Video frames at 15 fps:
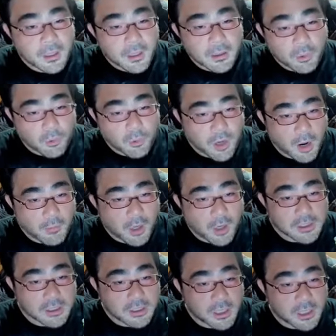コラボ
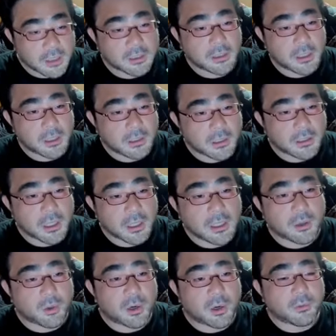はしないですね。な、なん
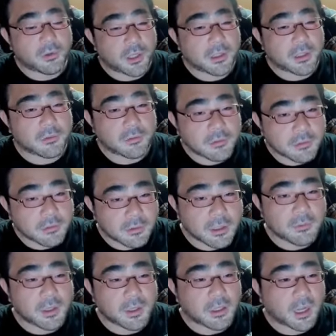でコラボになるの
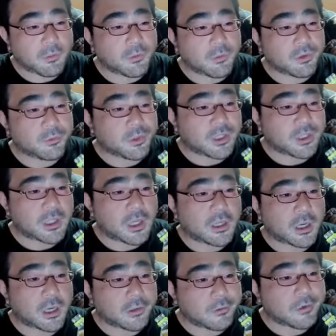コラボは誰もともしないん
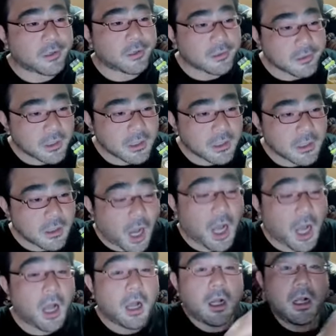だけど、俺。
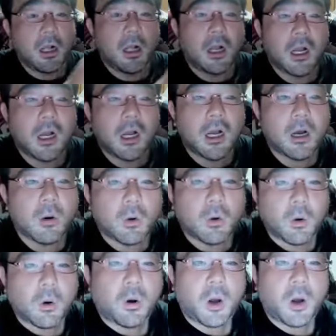あ大
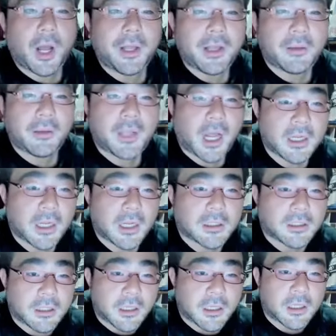花火ありま
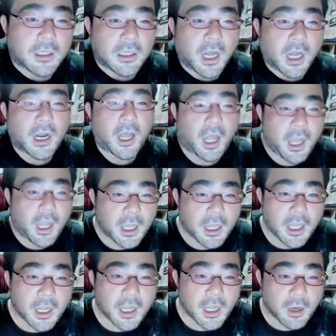す誰
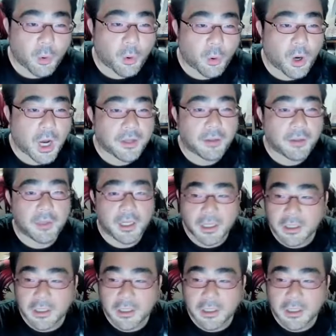大花火。